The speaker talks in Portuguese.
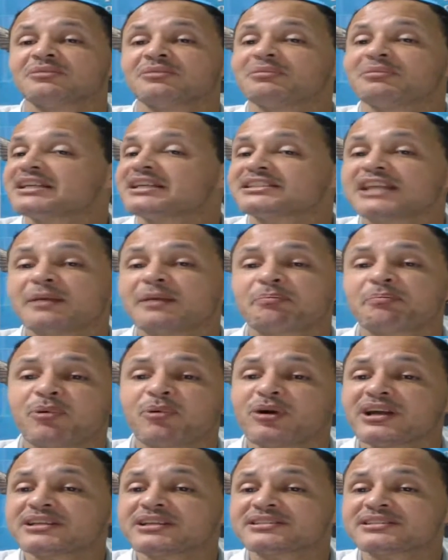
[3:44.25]
Mas
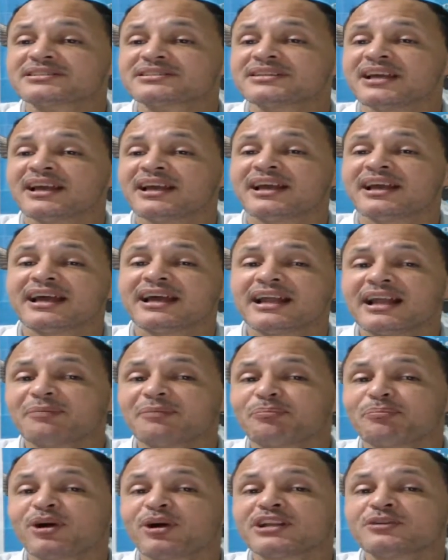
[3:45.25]
depois ela
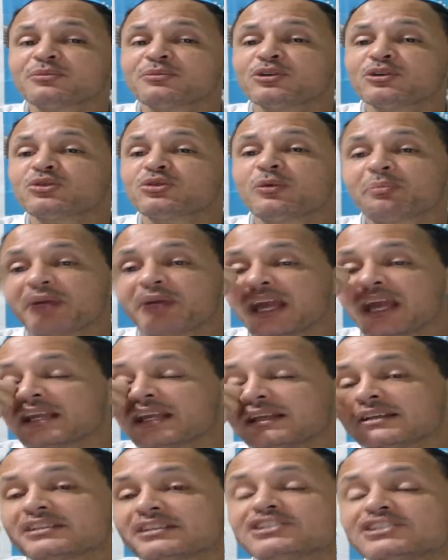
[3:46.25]
pode muito
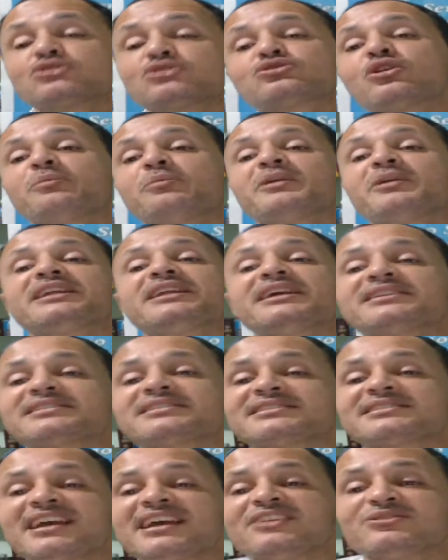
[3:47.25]
bem
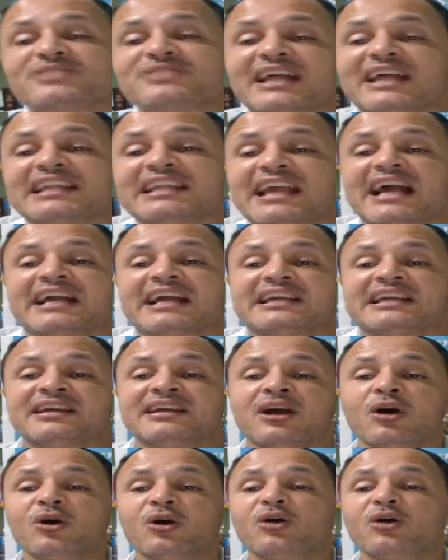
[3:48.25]
desobedecer, não está nem aí.